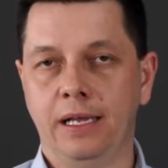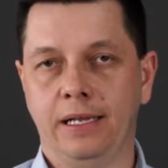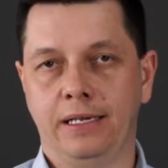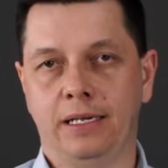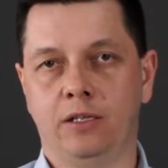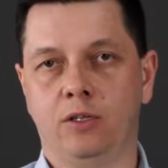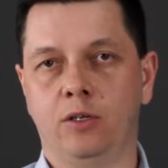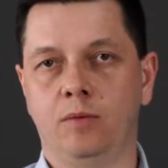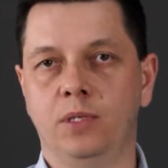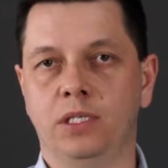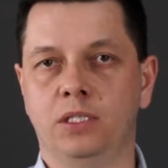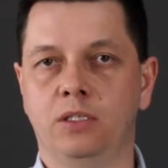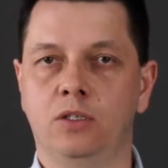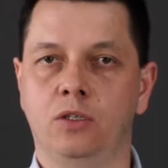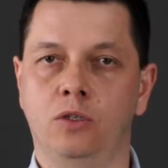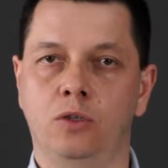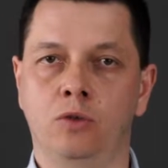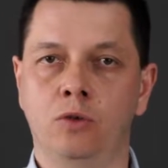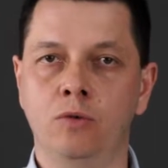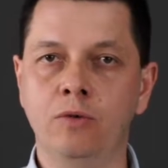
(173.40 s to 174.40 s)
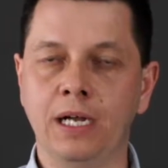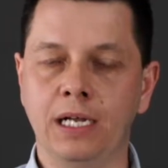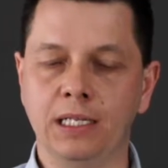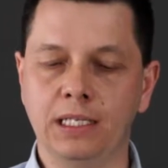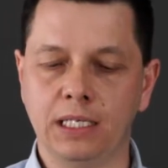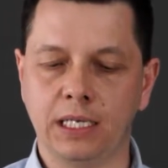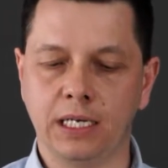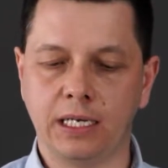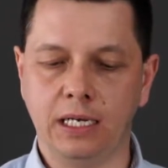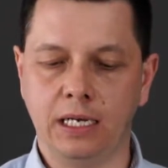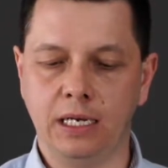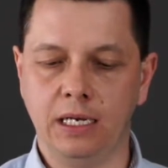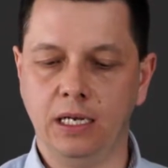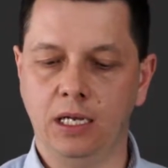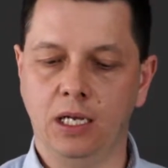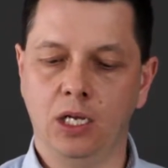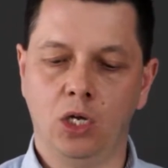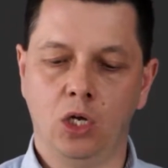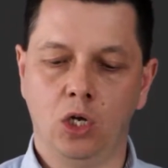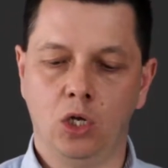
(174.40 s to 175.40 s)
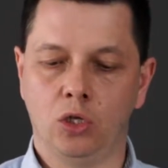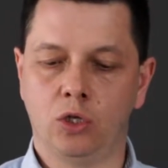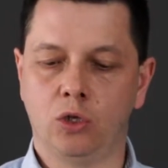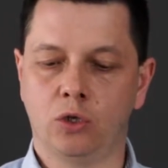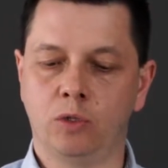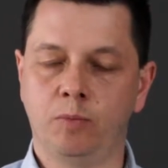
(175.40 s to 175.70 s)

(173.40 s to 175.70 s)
Natomiast druga cecha to